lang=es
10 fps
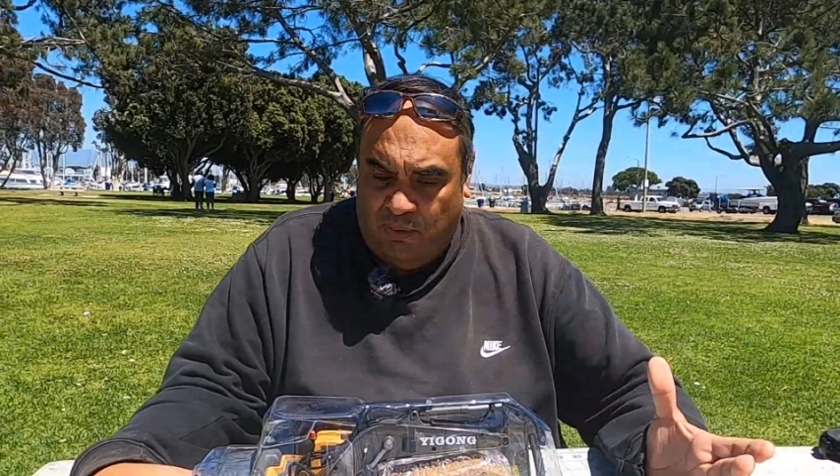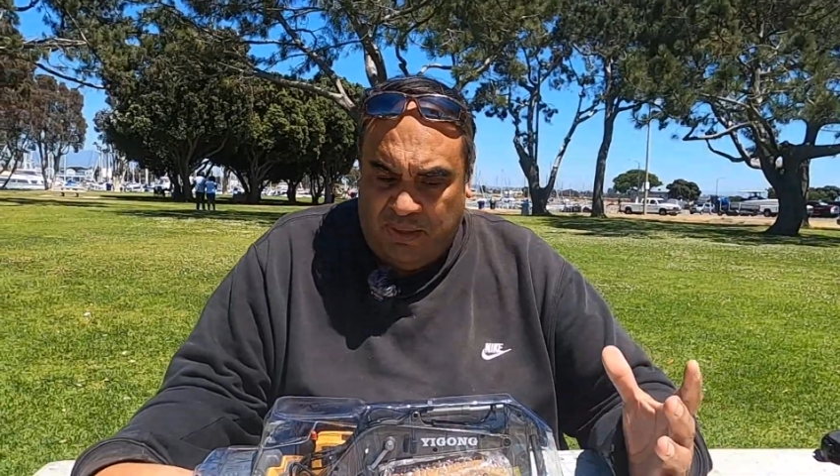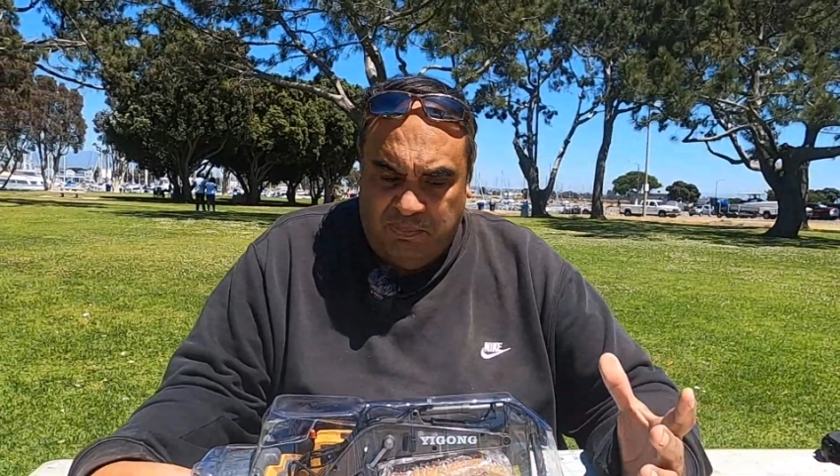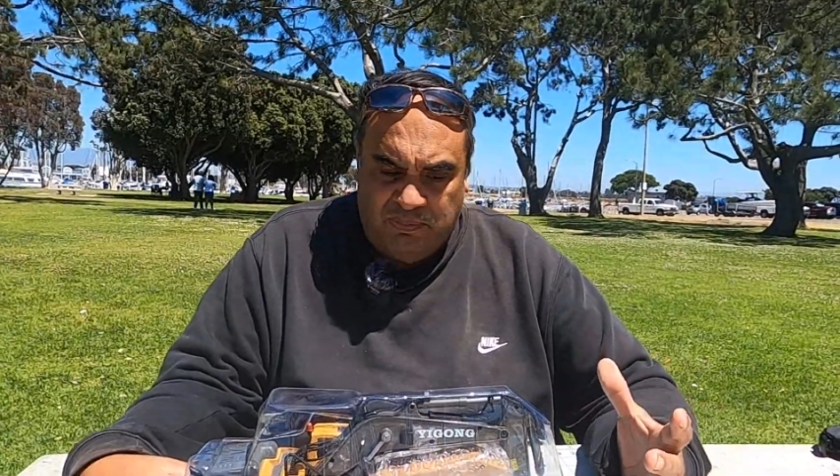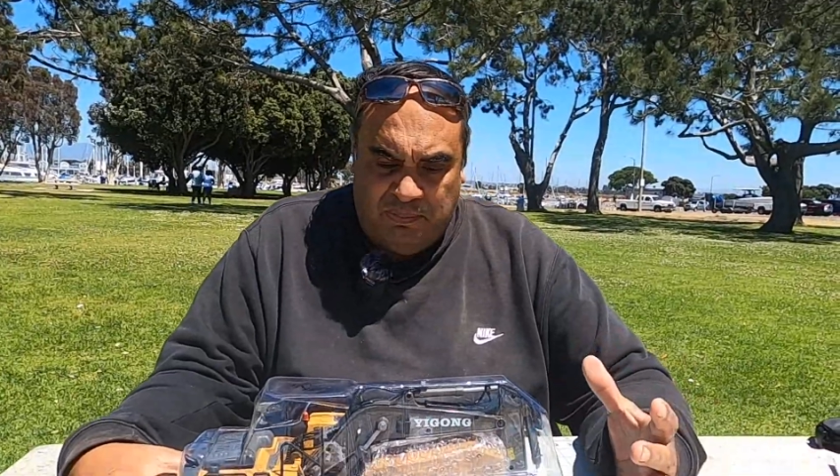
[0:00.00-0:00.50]
Ok,
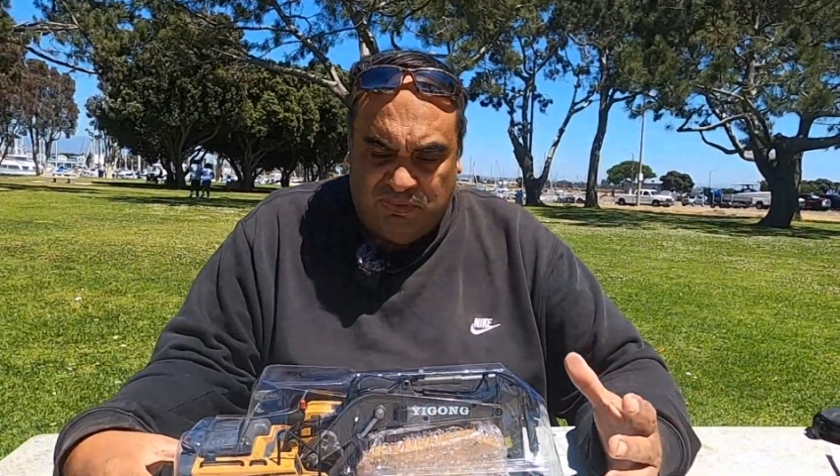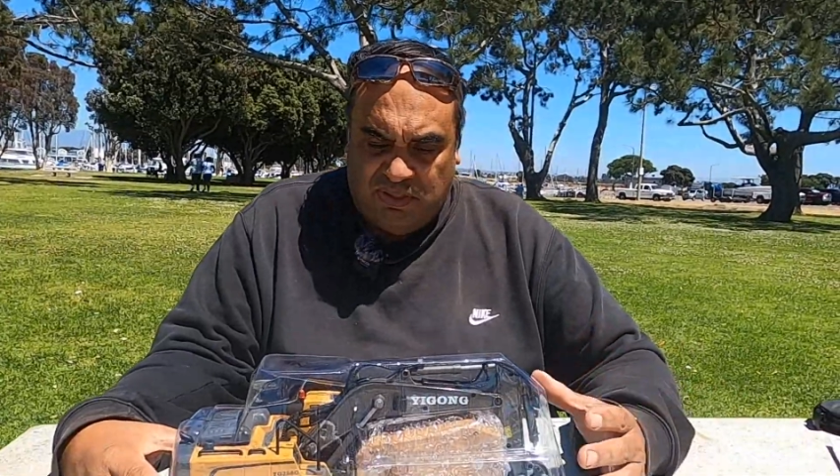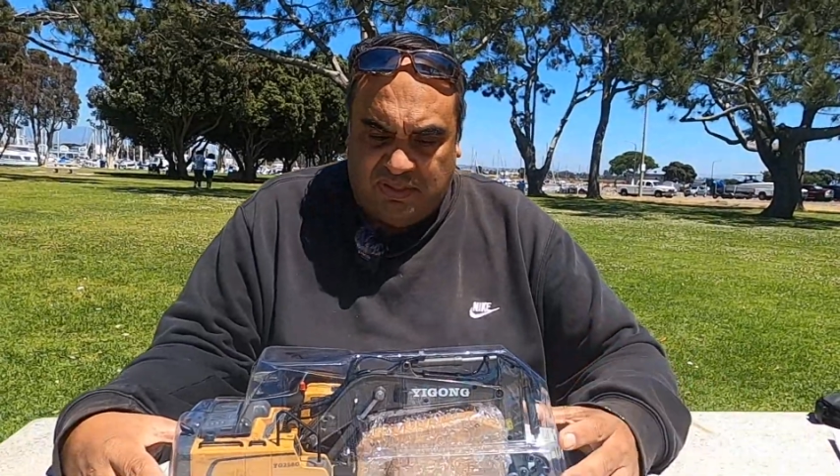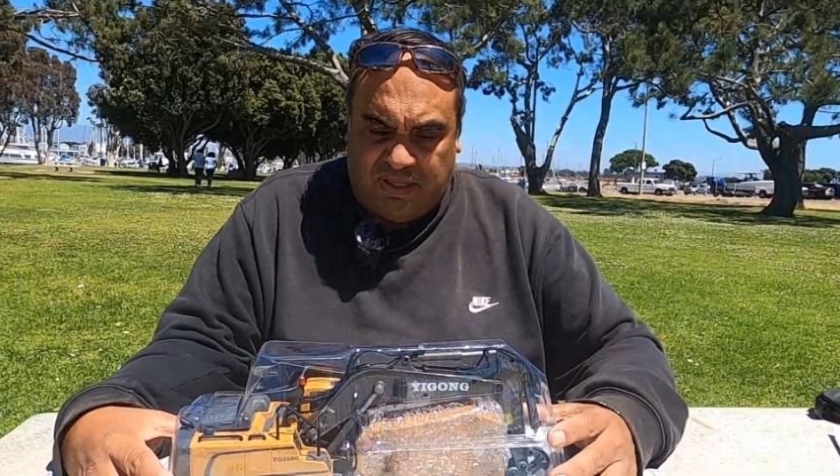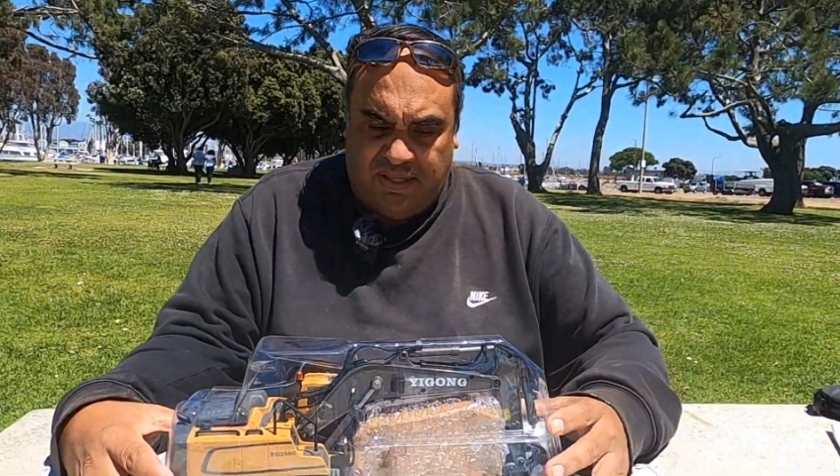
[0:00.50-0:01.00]
pues vamos
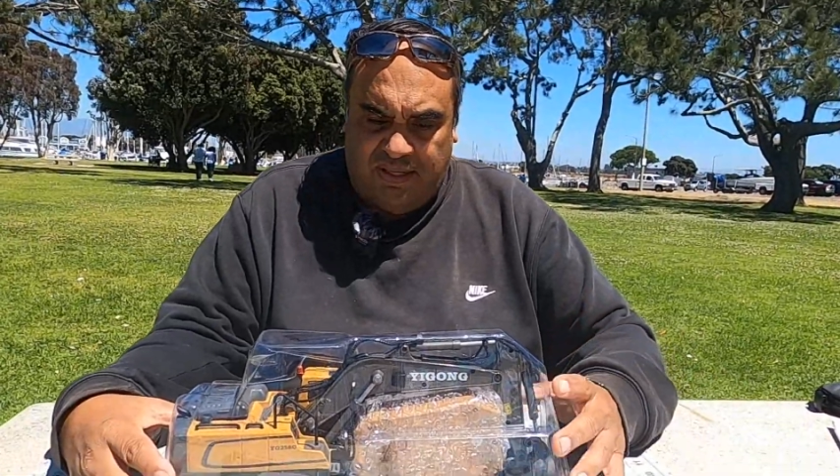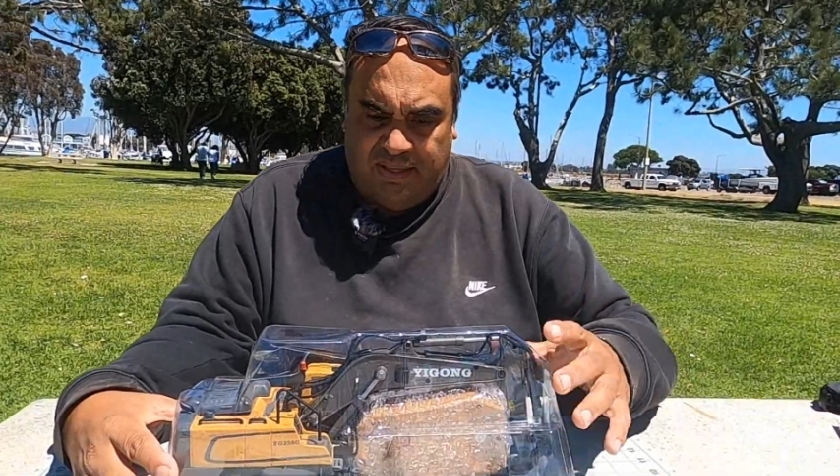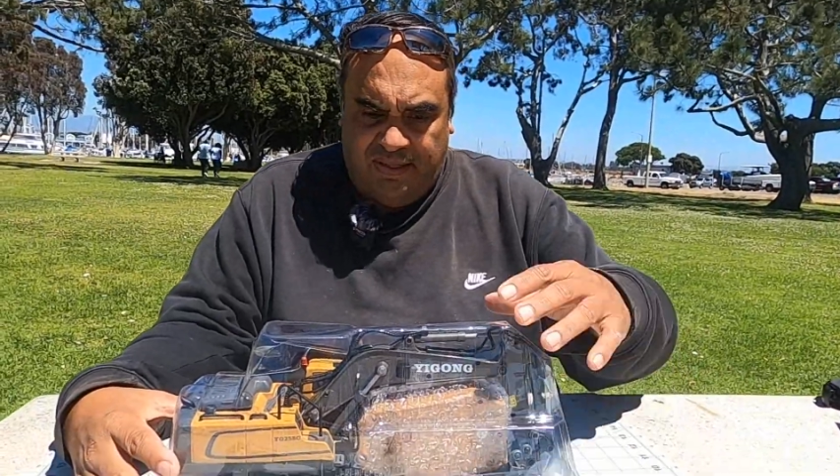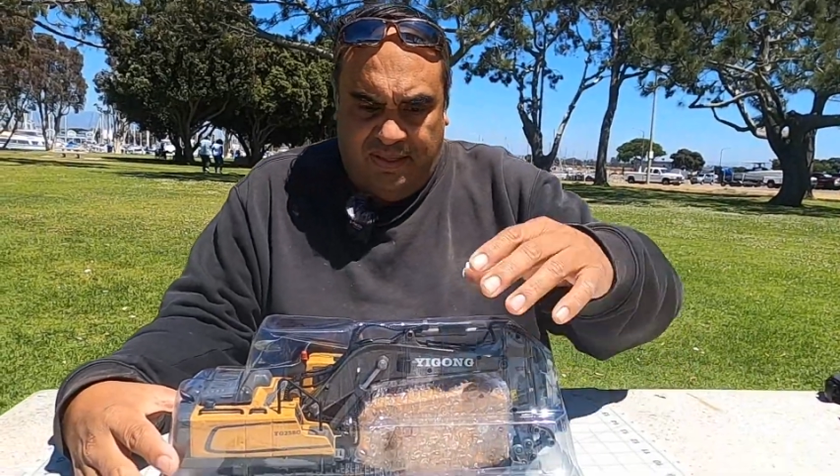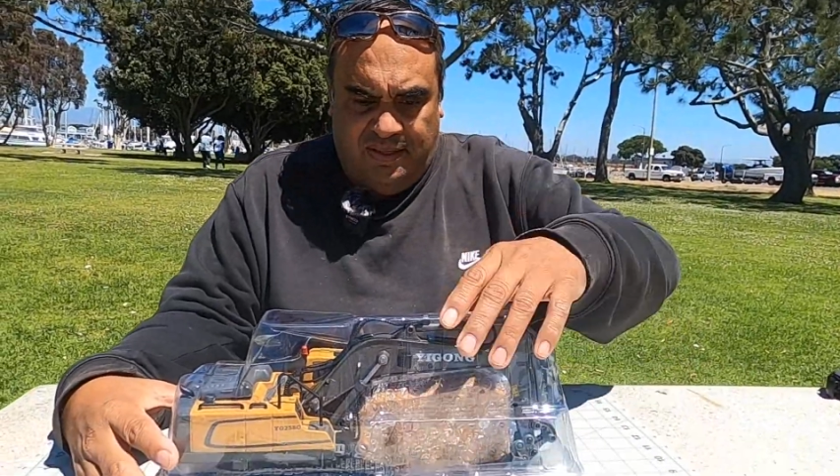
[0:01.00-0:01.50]
a
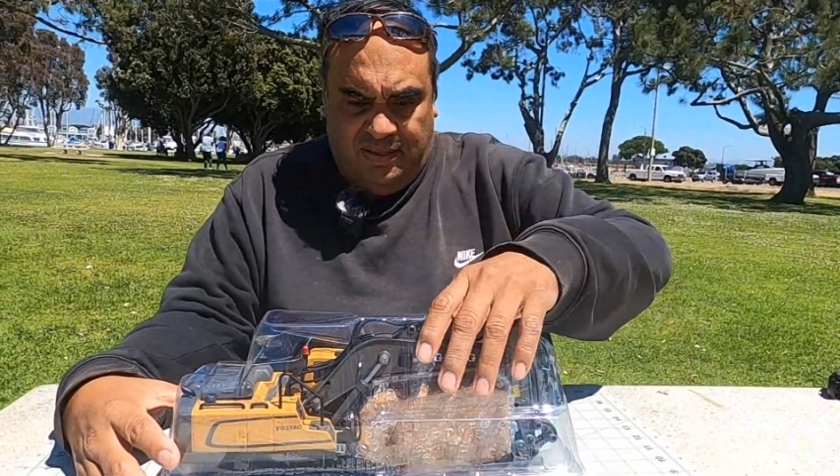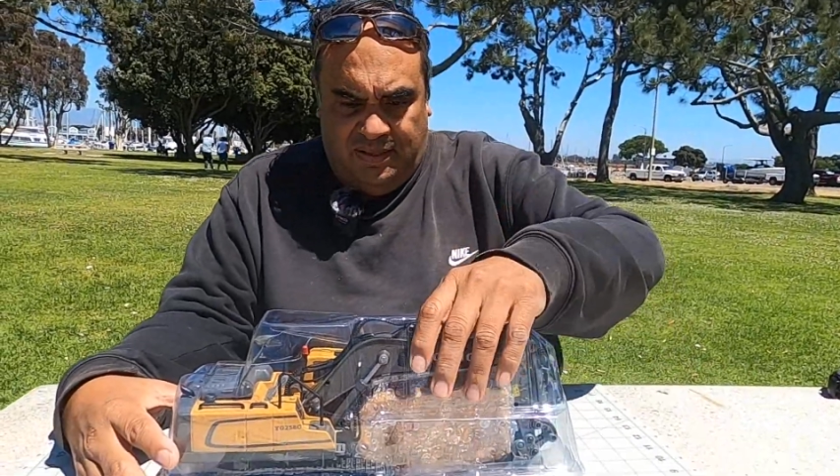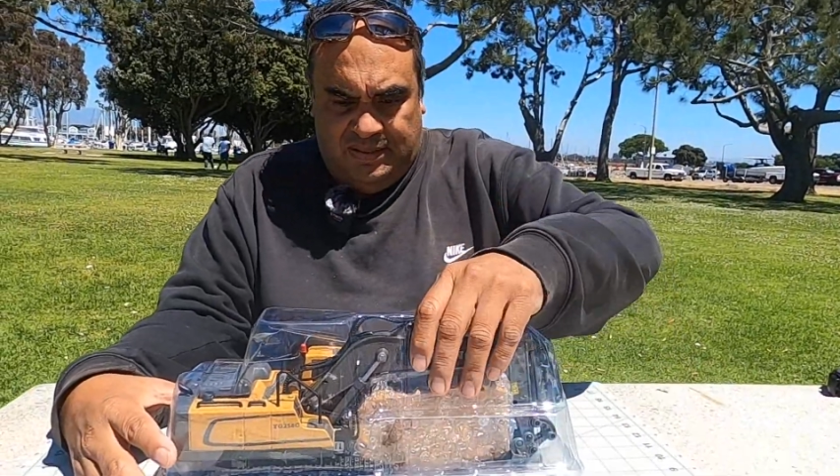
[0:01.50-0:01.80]
sacarla de